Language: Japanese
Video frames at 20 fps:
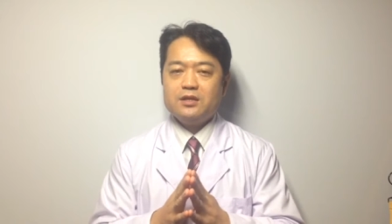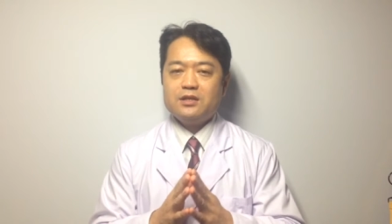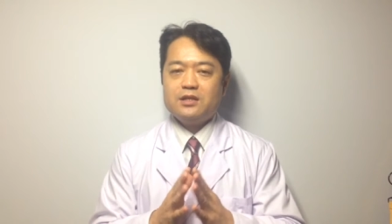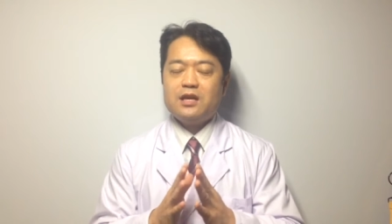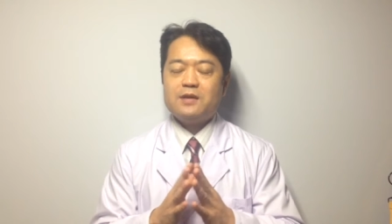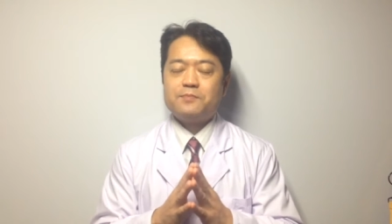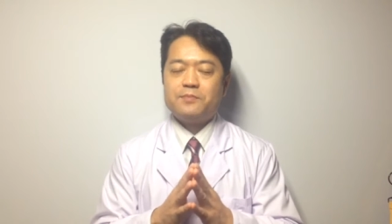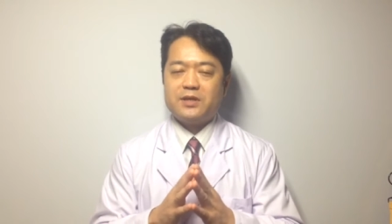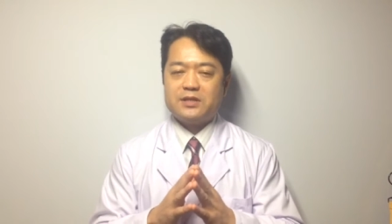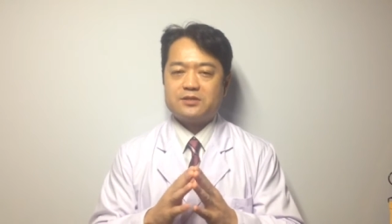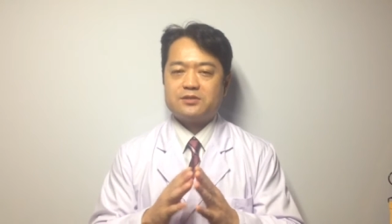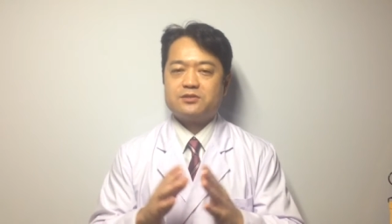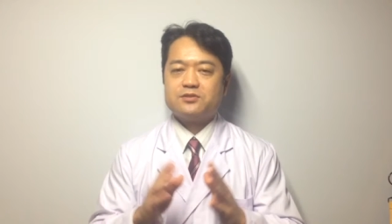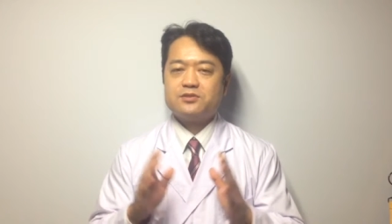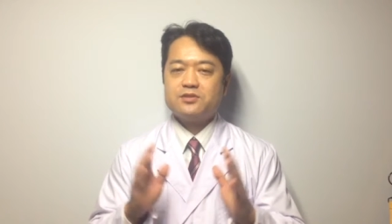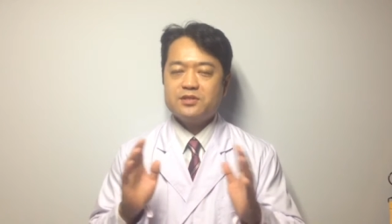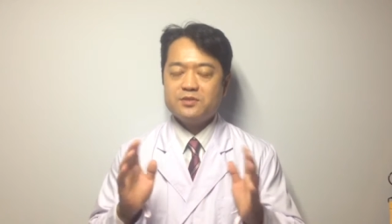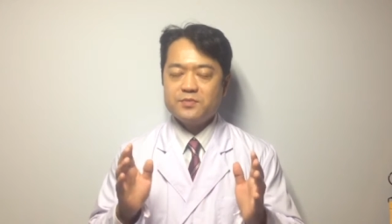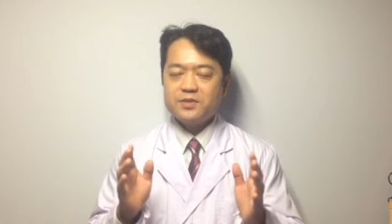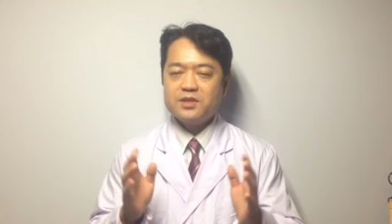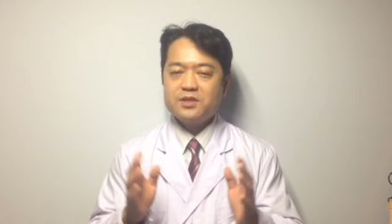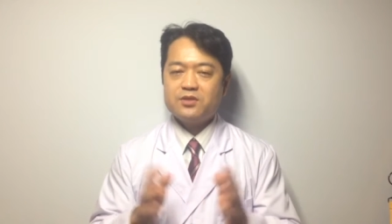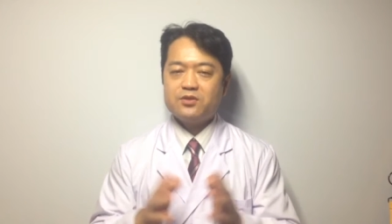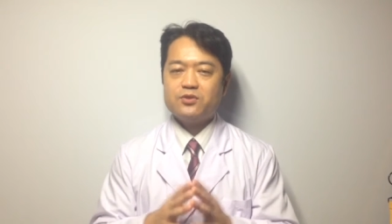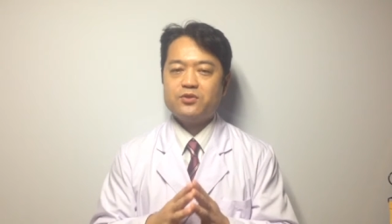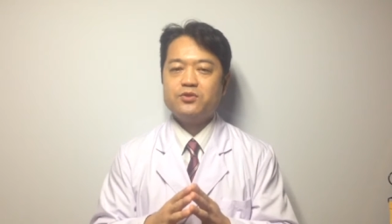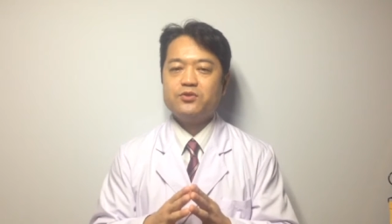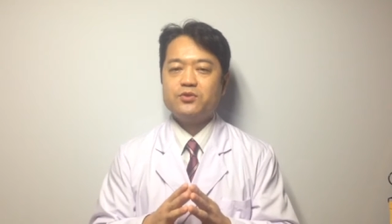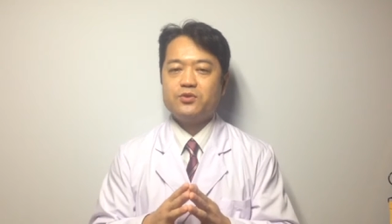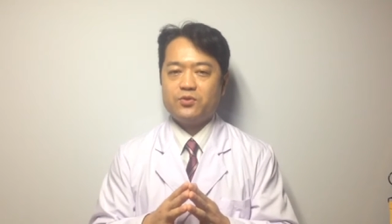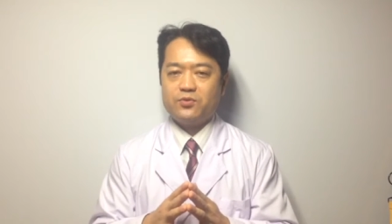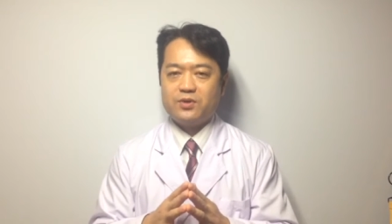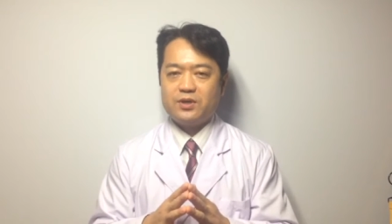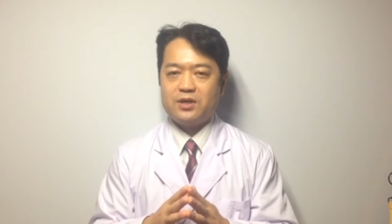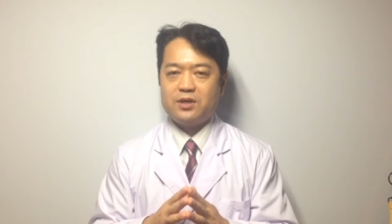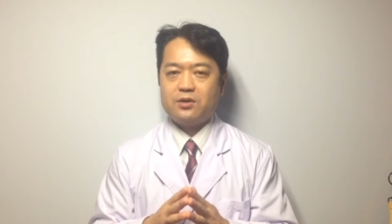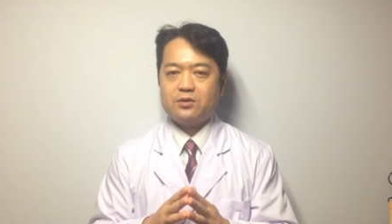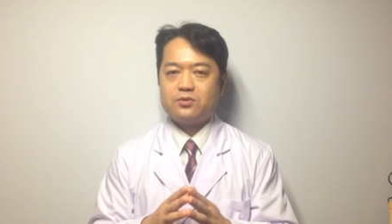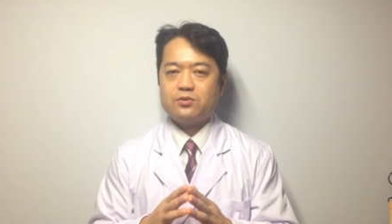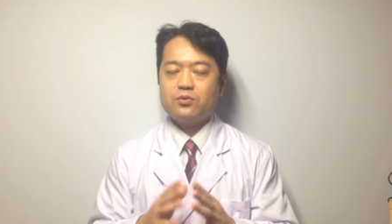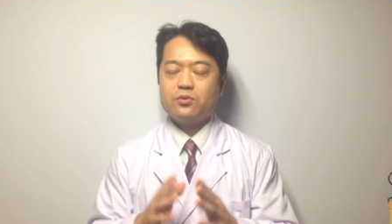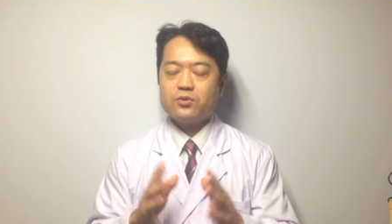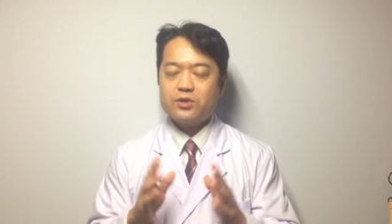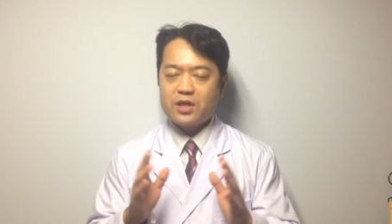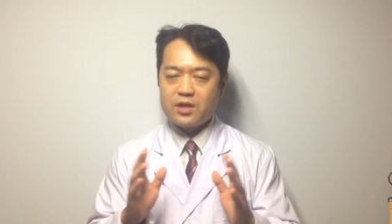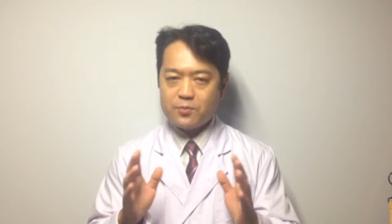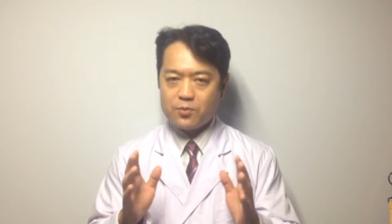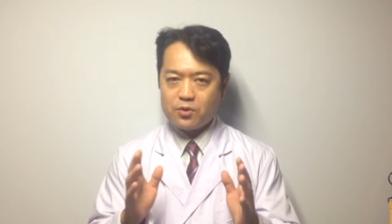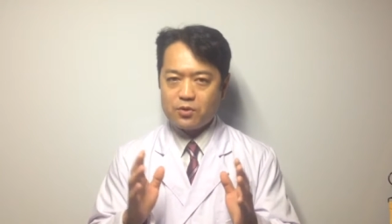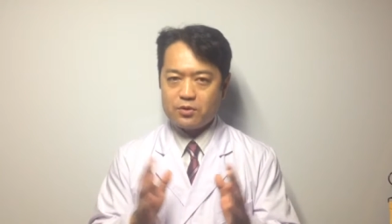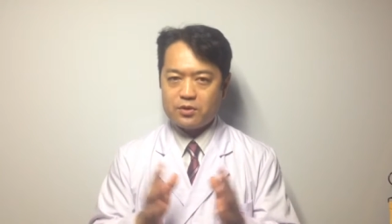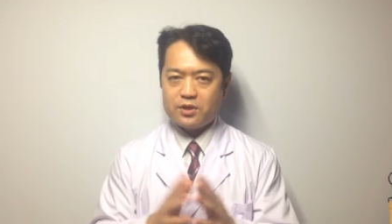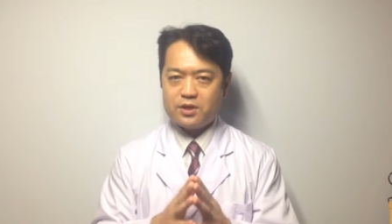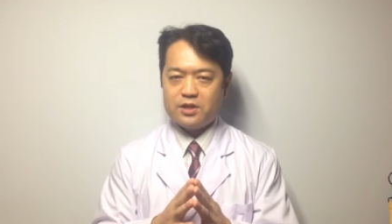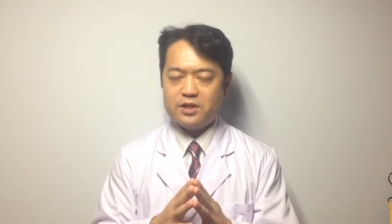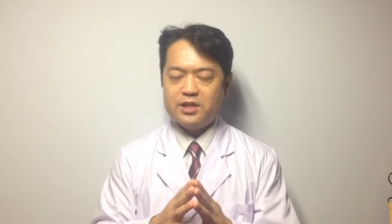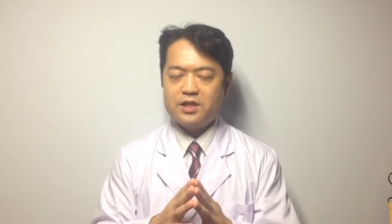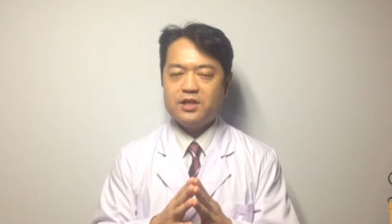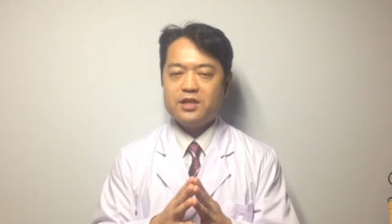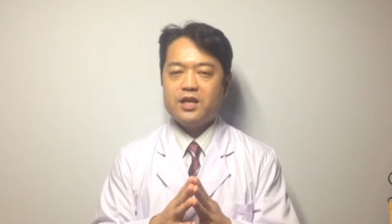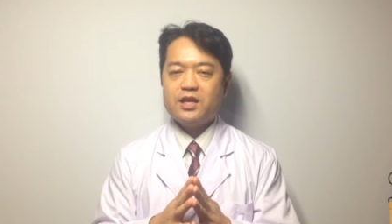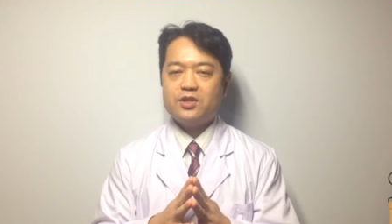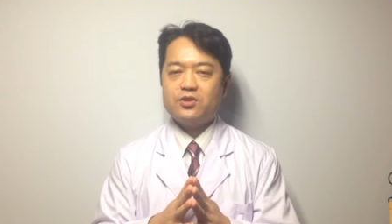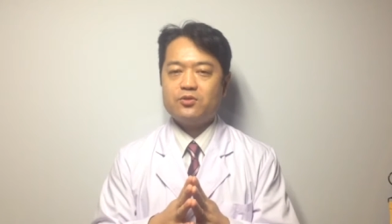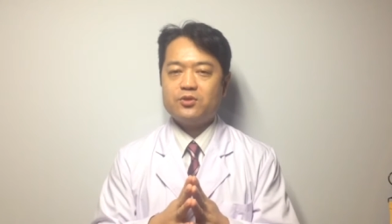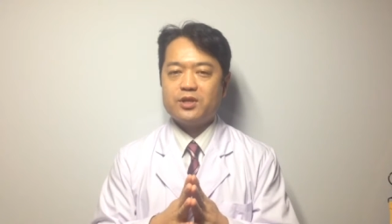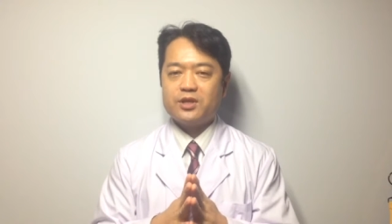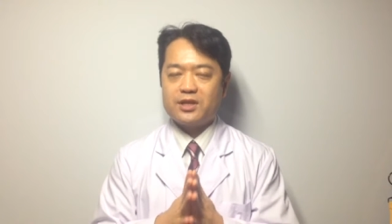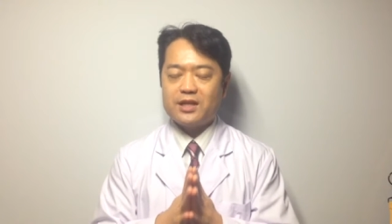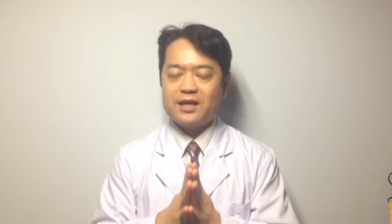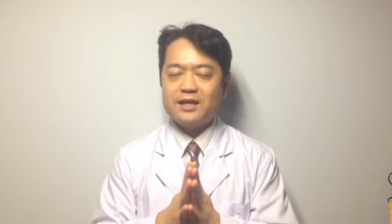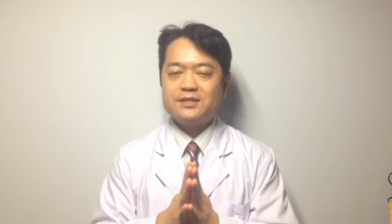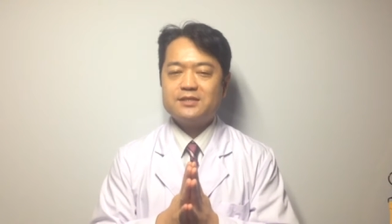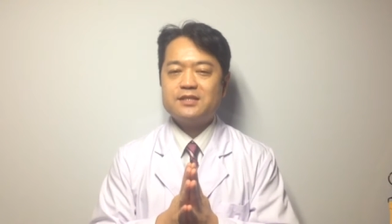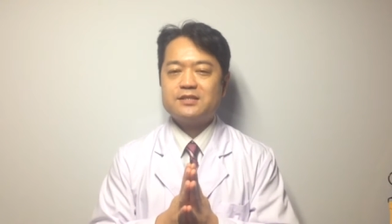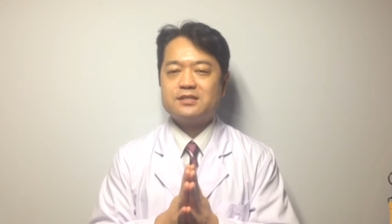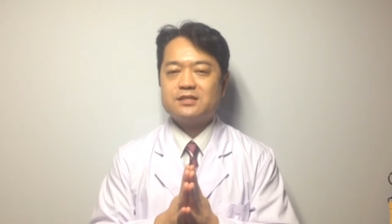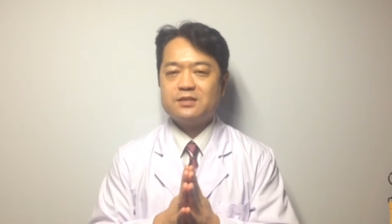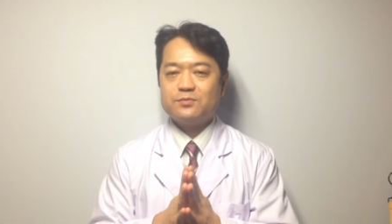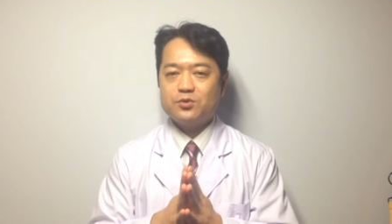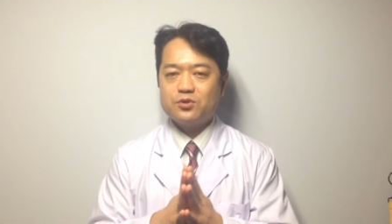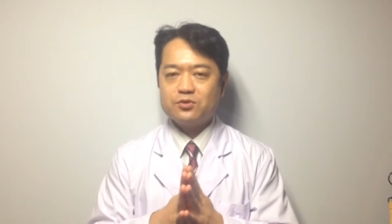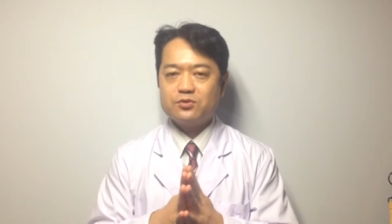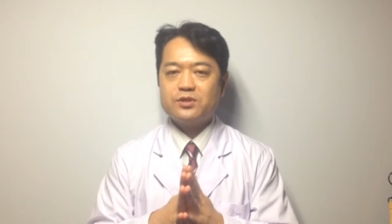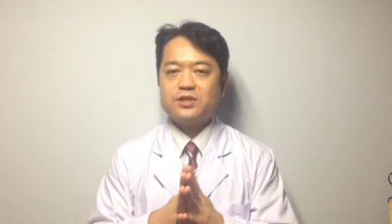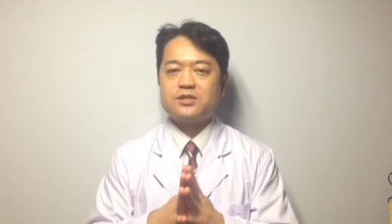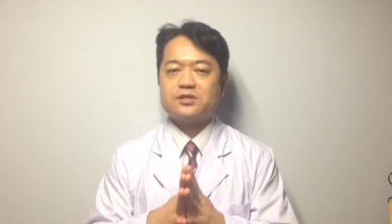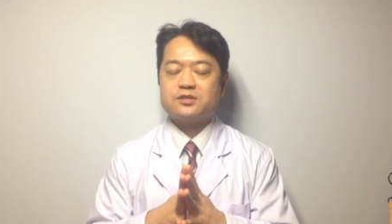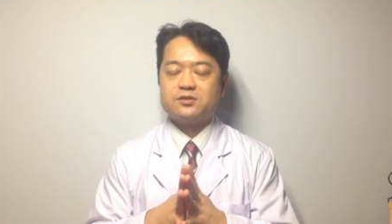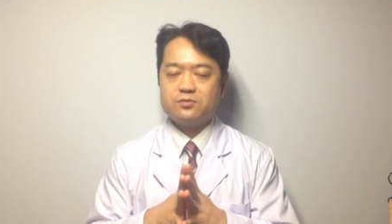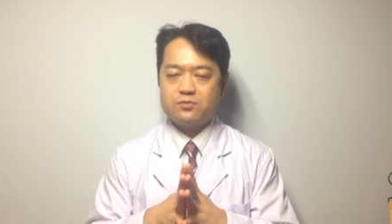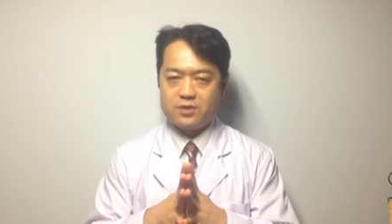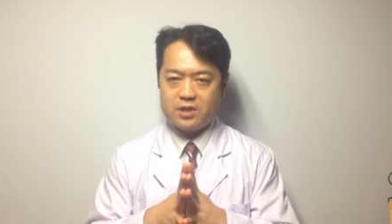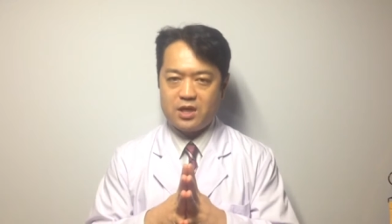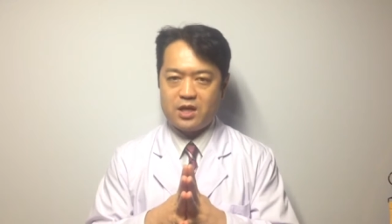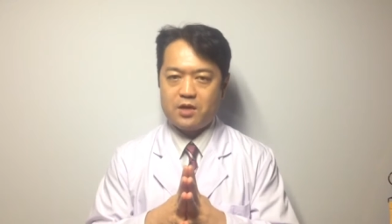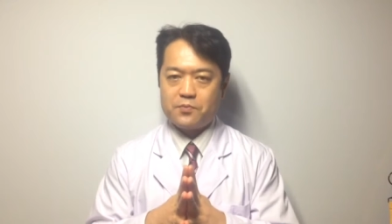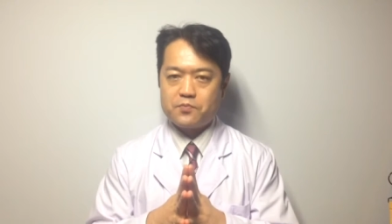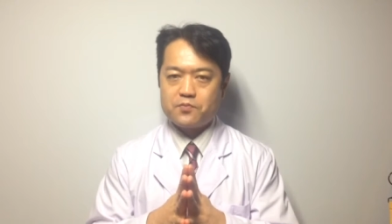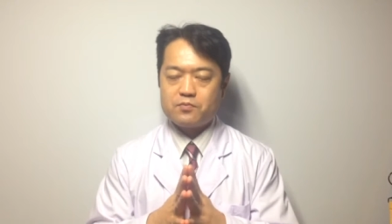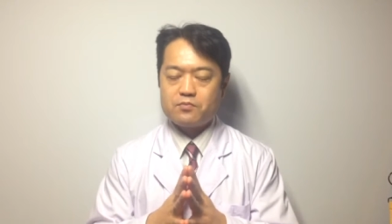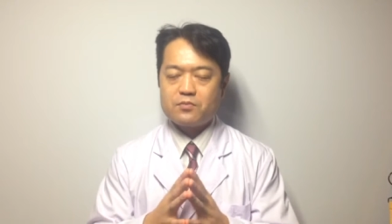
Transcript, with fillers: やっぱ睡眠というのはとても人間にとって大切なものですので、